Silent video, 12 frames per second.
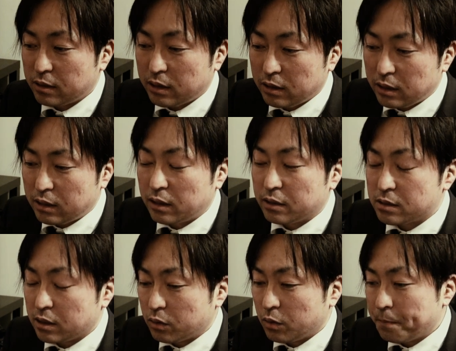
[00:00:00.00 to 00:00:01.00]
て行ったんです
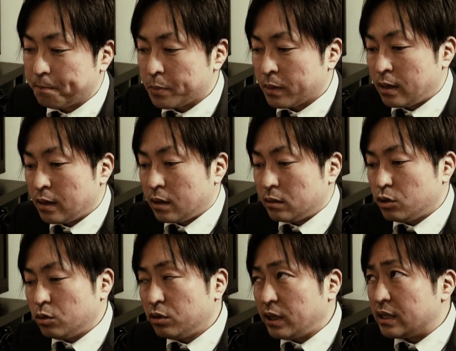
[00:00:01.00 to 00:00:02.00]
けど、
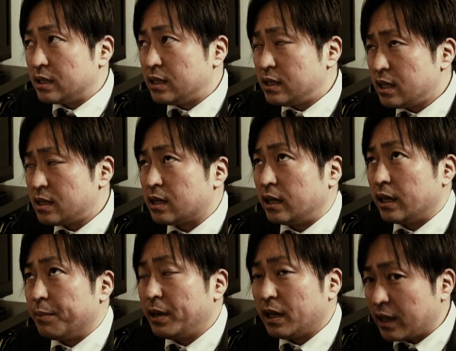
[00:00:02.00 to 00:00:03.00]
ちょうどね、季節が
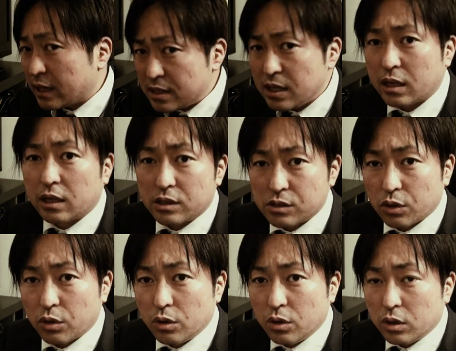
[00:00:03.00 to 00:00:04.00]
ね、まだ夏だったんです
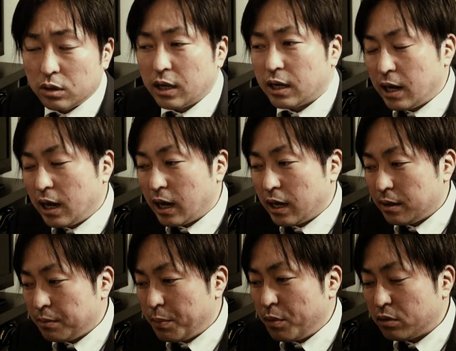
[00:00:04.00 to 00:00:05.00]
よ。だから、
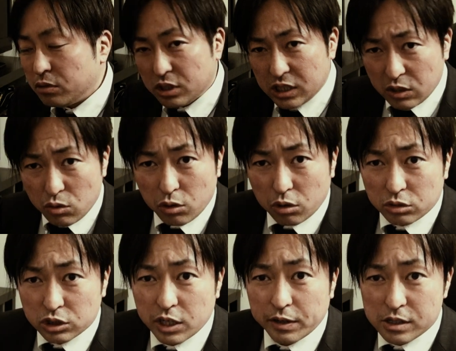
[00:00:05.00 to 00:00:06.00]
まあ、僕の下心
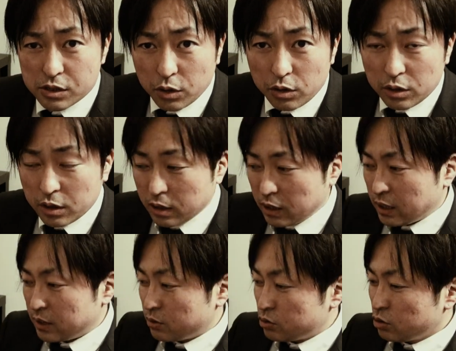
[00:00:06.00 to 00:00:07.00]
としてはですよ、
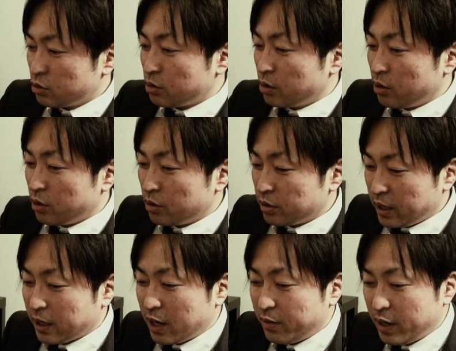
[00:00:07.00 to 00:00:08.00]
あの、ちょっとこう
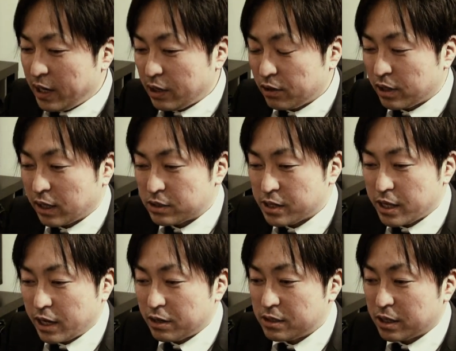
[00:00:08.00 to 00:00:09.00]
ね、可愛い犬なんか連れ
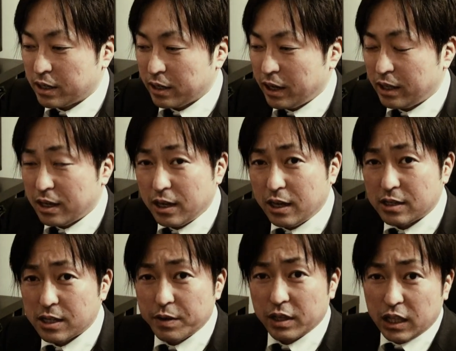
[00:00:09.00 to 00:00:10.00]
て歩いてたら、やだ
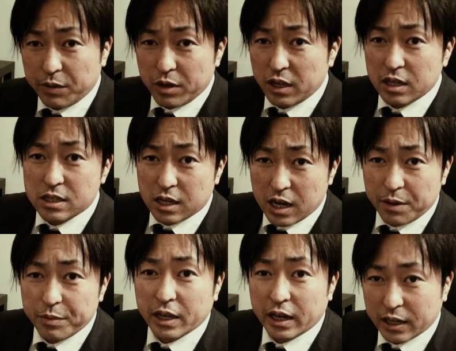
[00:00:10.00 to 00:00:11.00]
触ってもいいですか
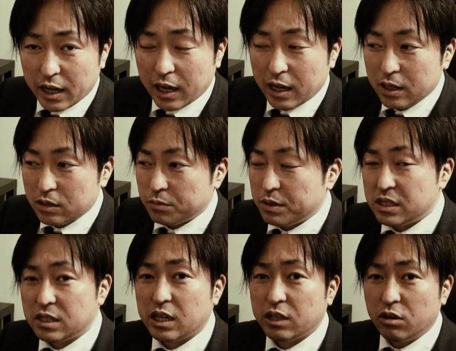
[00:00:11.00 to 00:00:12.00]
みたいな、ちょ
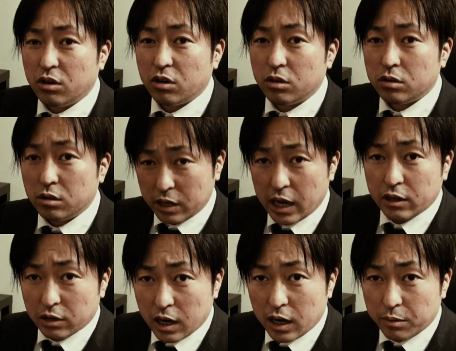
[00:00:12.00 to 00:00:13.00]
水着の
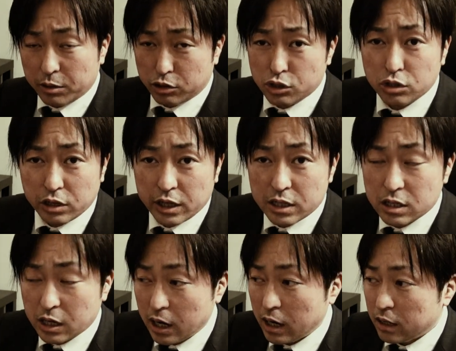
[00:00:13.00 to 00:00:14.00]
ギャルが、まあ、九十九里です
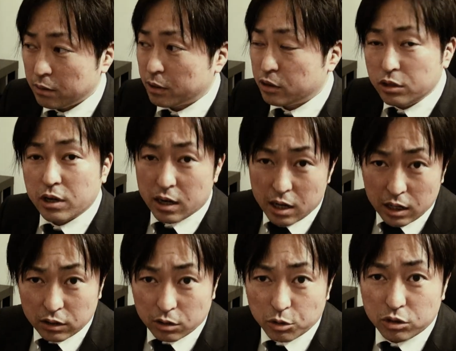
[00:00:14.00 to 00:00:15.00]
から、まあ、来るか
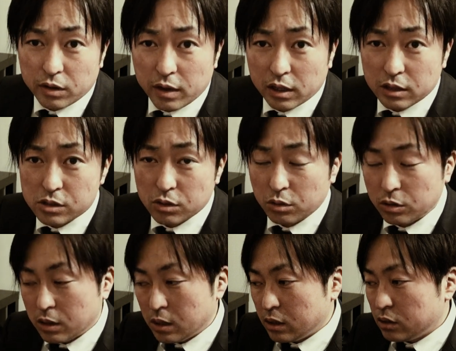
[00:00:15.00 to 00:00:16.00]
なと思ったわけですよ。
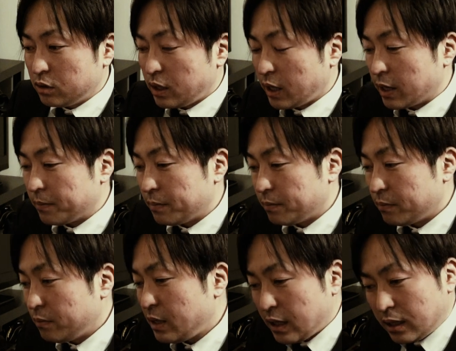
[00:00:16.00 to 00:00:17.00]
それで、
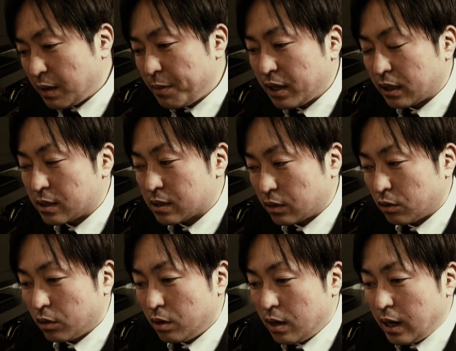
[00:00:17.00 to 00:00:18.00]
行ってみたんですけ
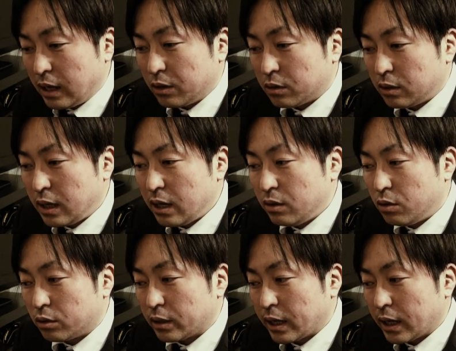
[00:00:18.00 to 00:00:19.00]
ど、あの、結
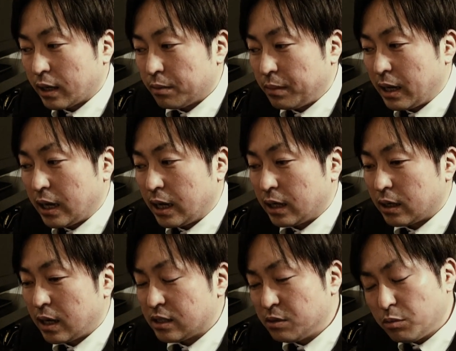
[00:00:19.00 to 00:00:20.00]
構ね、まあ、
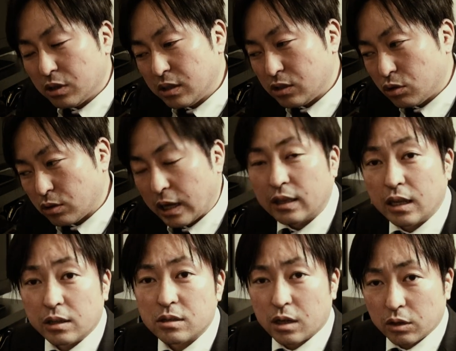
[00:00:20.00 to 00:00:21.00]
風もちょっとあった
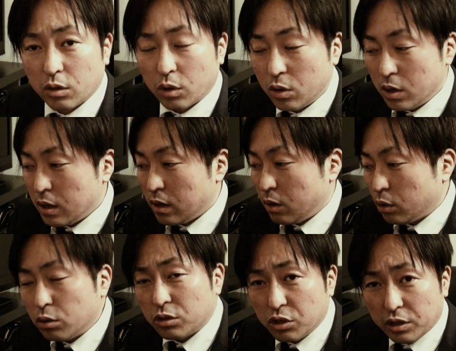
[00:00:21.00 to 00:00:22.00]
んですけど、ほ
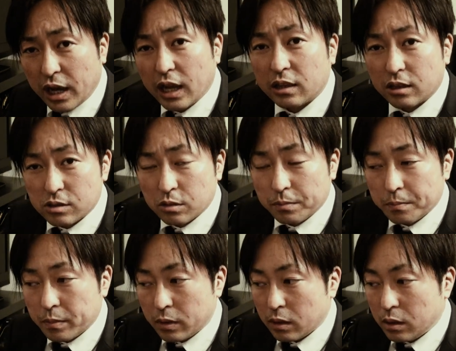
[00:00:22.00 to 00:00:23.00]
とんど人いなかったんですよ。
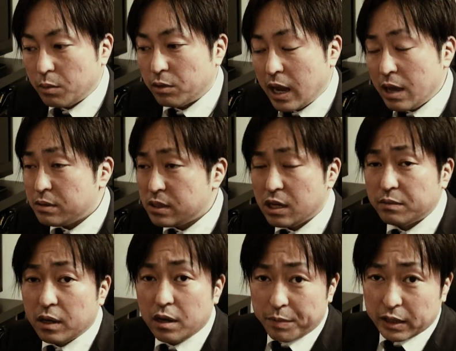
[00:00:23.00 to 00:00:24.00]
でも、
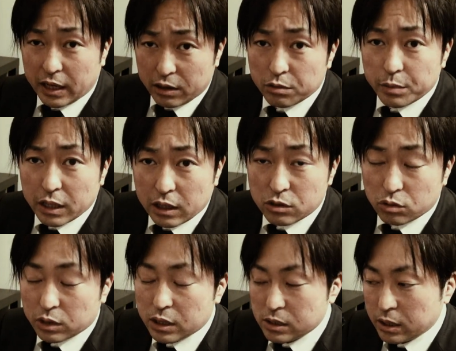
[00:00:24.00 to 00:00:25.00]
ライフセーバーまだいるみたいな状
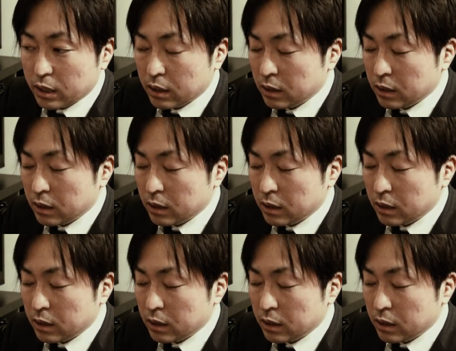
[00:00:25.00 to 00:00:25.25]
態ですね。